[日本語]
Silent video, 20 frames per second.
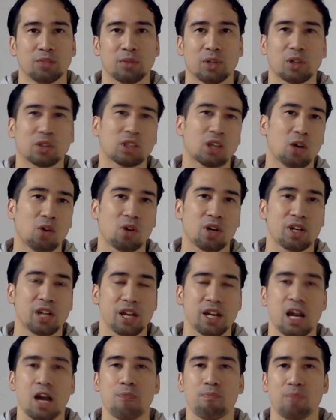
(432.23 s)
また他に
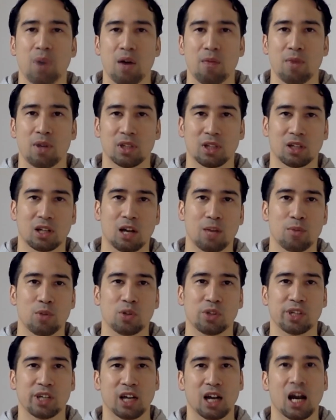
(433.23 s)
はナッパ、まだ髪
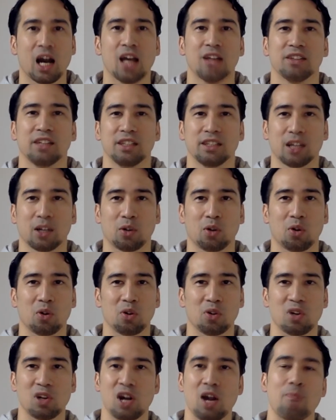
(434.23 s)
の毛が生えていた頃
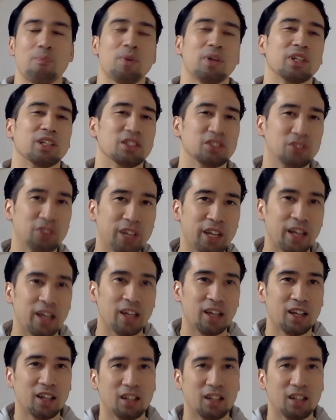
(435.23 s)
のナッパですよね。